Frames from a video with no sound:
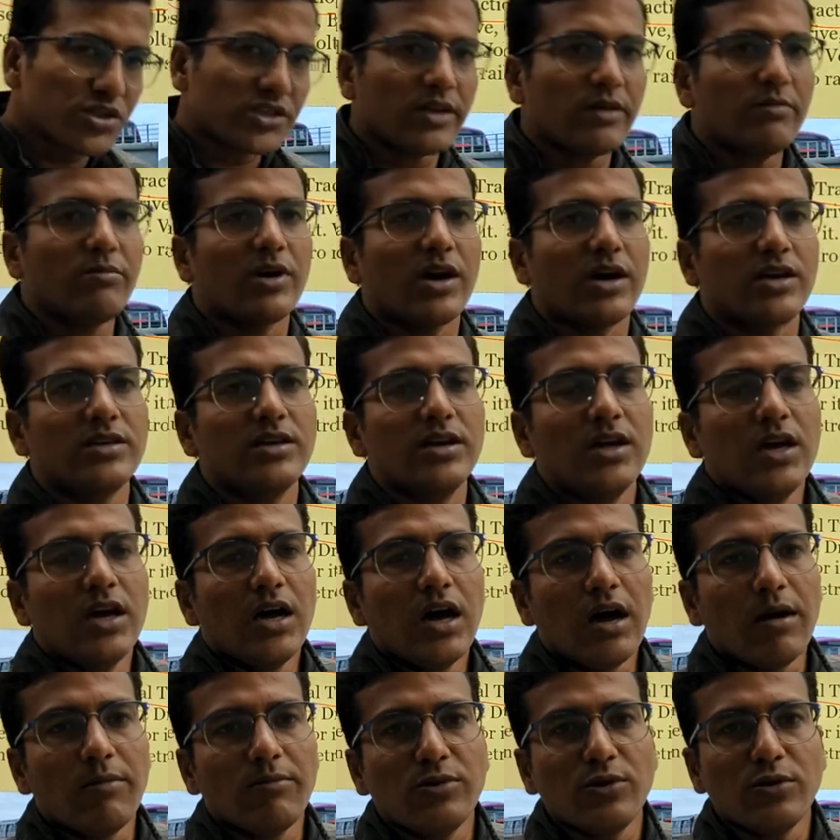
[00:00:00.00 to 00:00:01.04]
उसके बाद
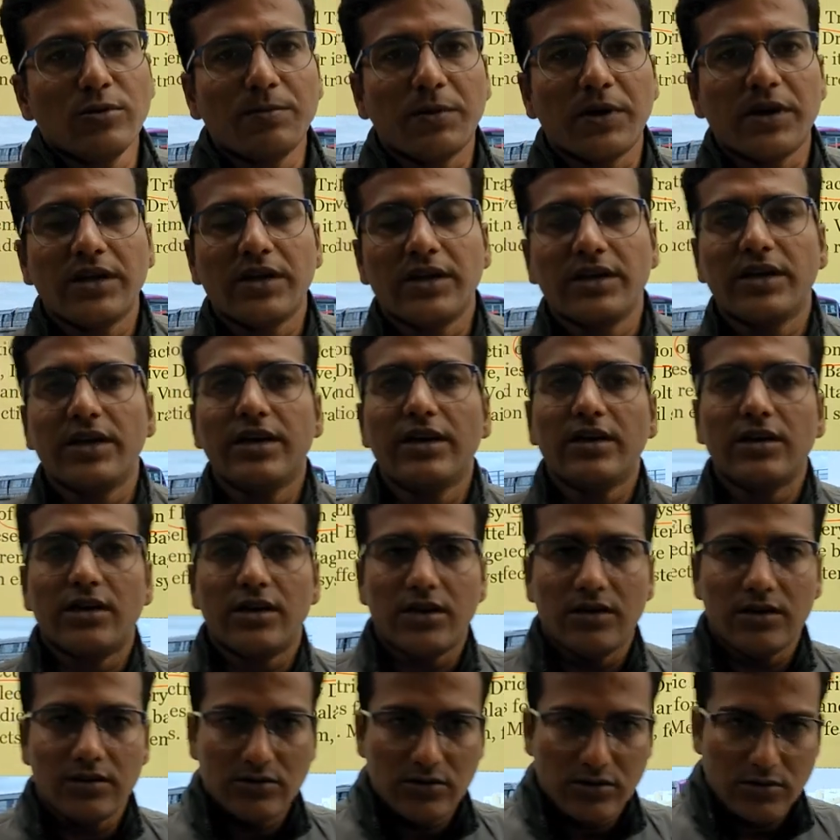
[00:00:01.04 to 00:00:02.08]
हम लोग पढ़ेंगे
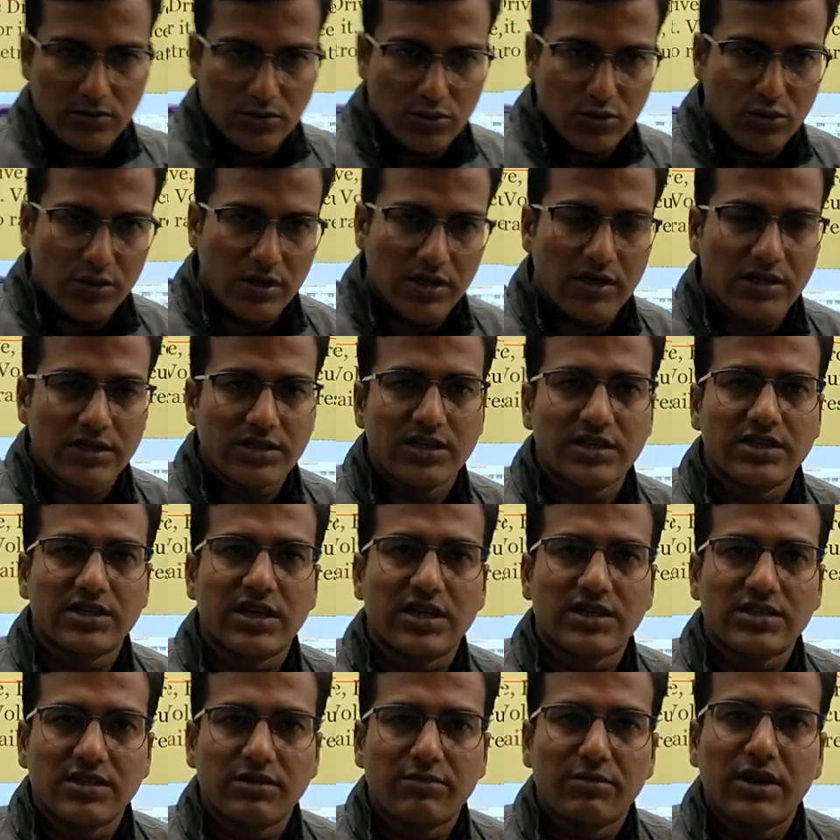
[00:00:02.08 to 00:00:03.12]
जो इलेक्ट्रिक
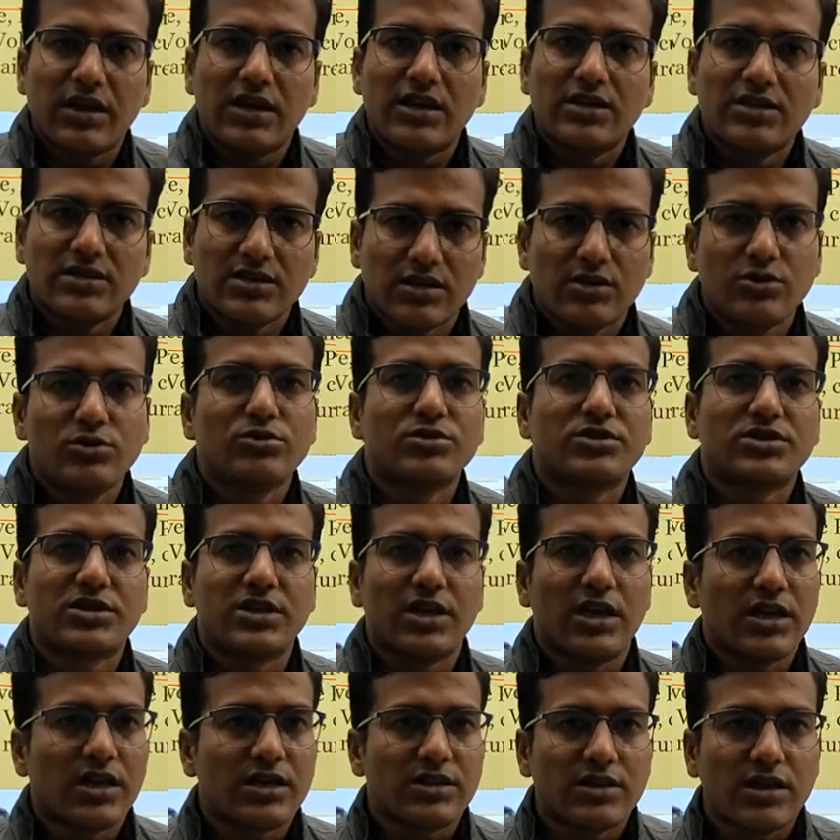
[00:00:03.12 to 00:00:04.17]
ट्रैक्शन में इंजन यूज
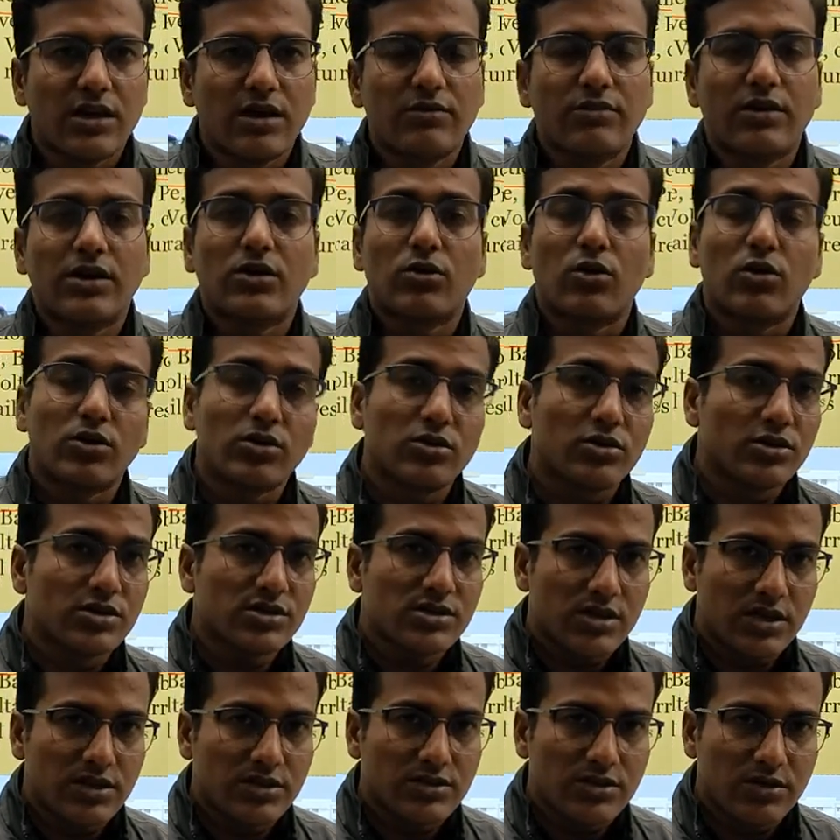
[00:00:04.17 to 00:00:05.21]
किया जाता है वह कौन
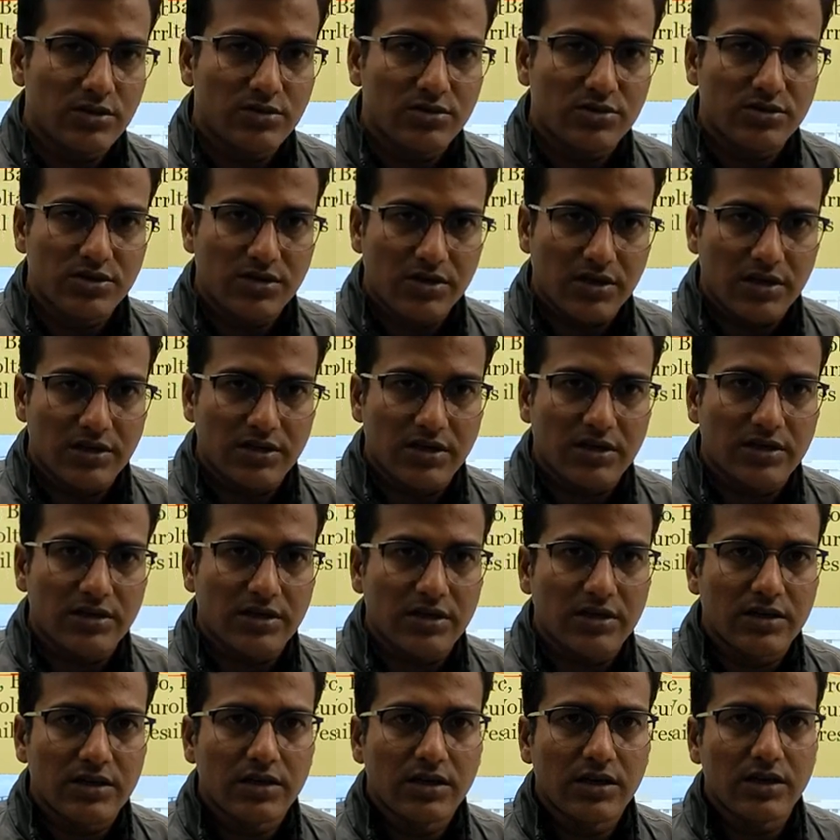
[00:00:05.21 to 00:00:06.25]
कौन सा इंजन यूज किया
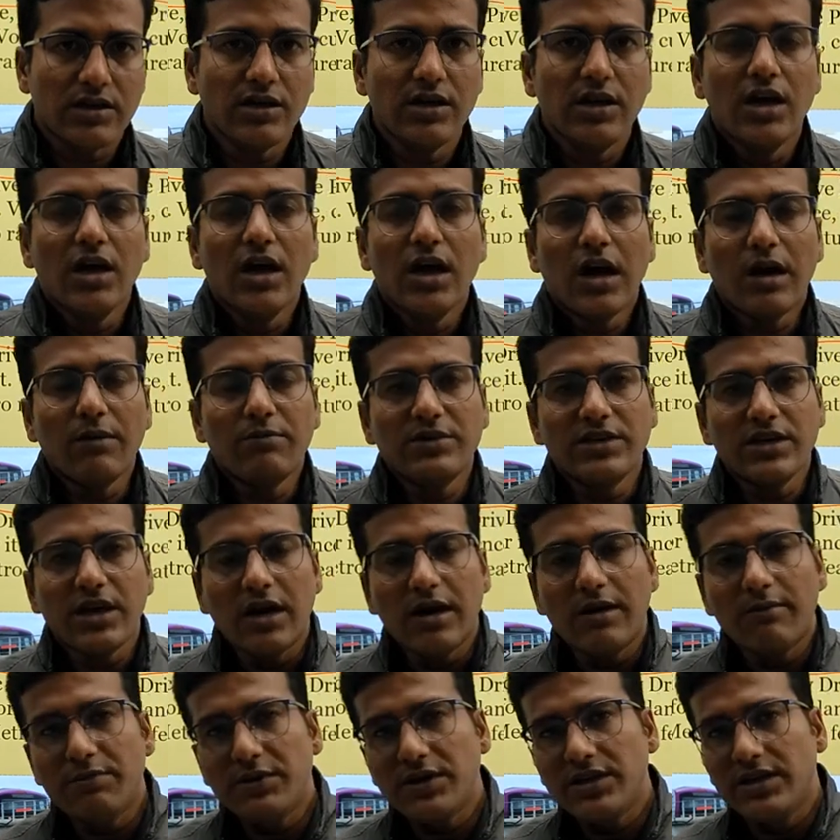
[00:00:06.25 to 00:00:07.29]
जाता है है ना अब
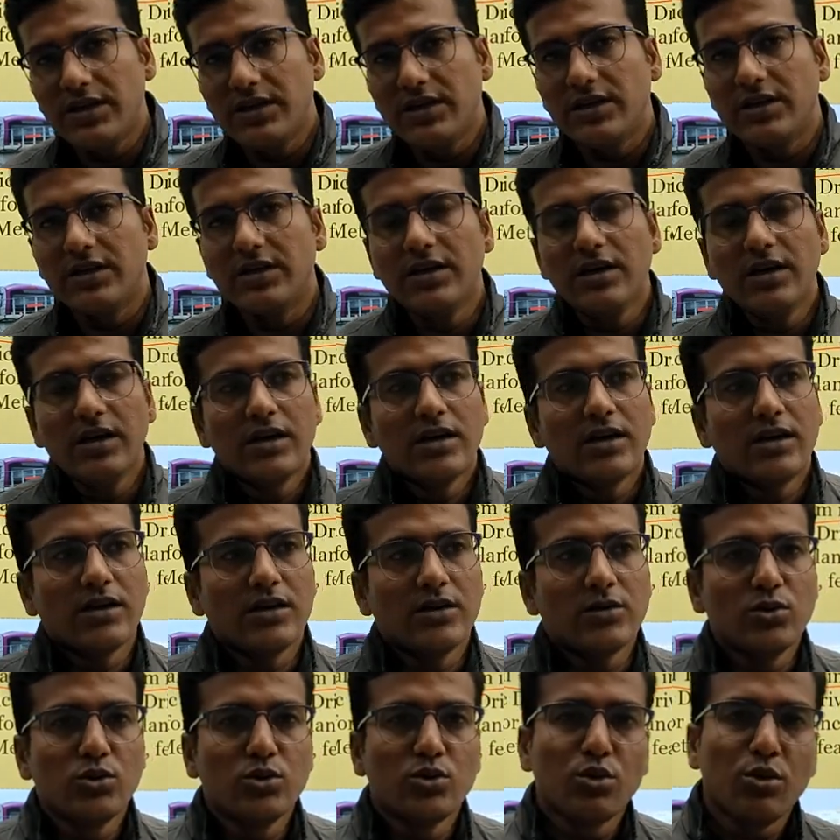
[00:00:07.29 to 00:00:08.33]
यहाँ पे देखिए
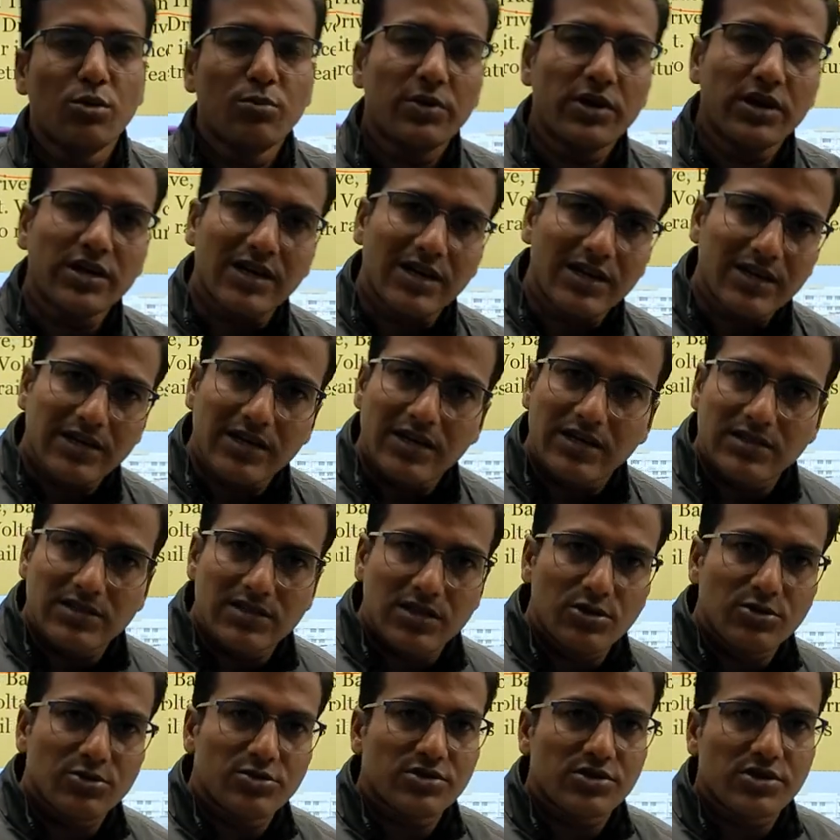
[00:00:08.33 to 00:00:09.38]
दो प्रकार के
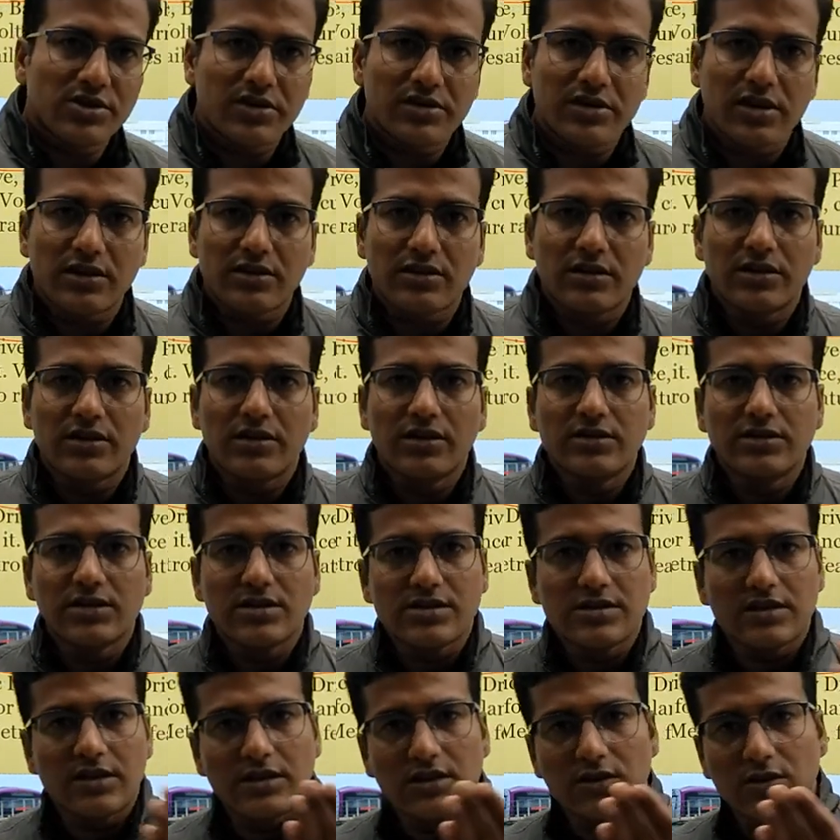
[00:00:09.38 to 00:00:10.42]
इंजन यूज किए जाते हैं
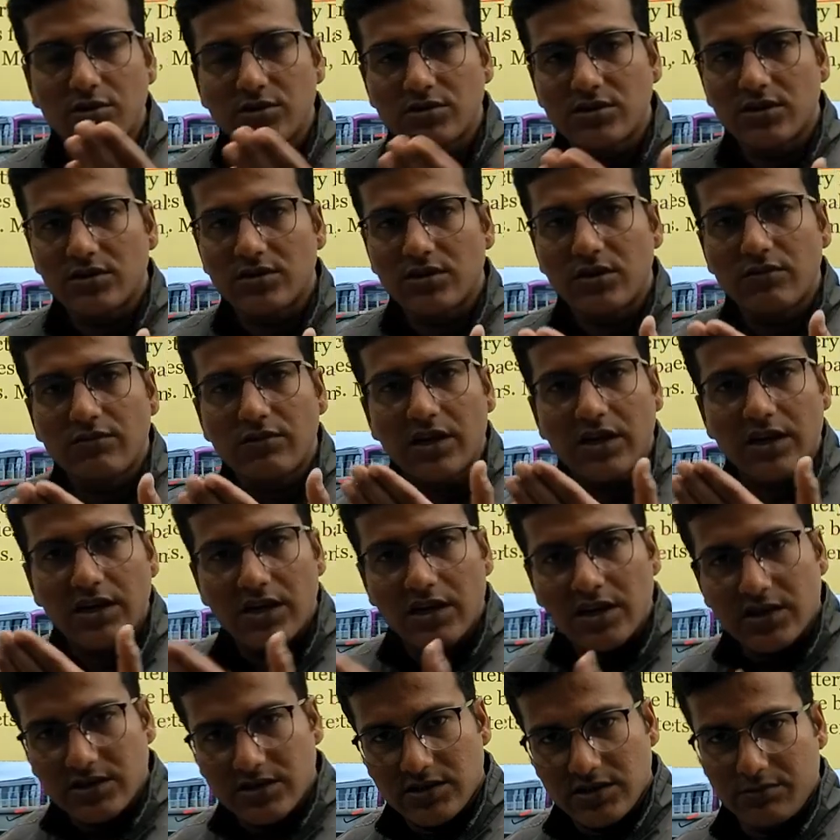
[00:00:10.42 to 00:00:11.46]
जैसे कि हो सकता है
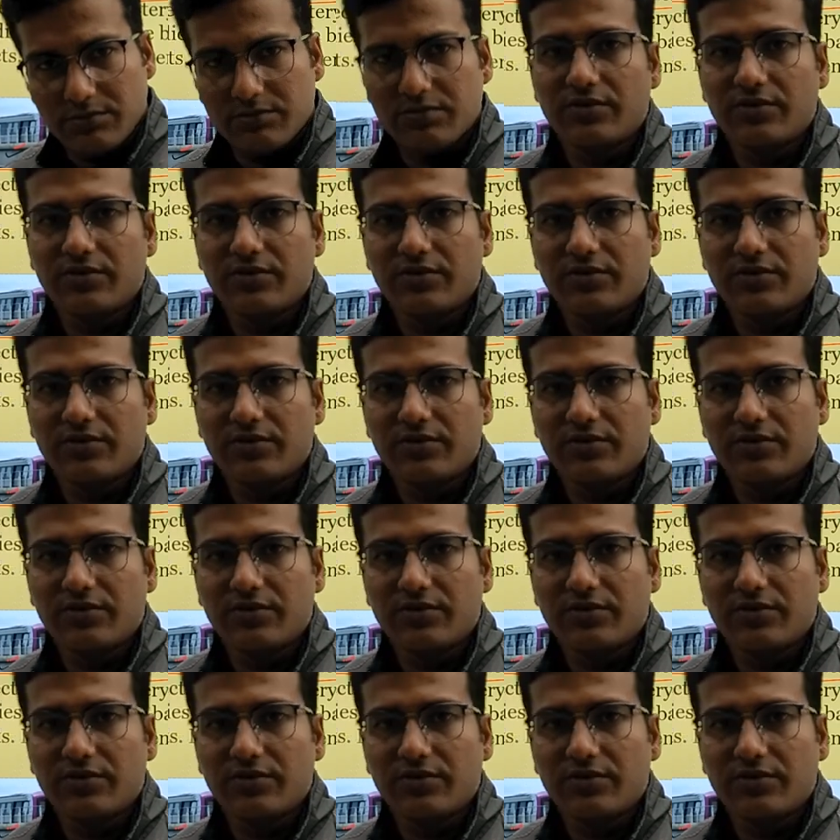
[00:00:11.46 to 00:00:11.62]
वह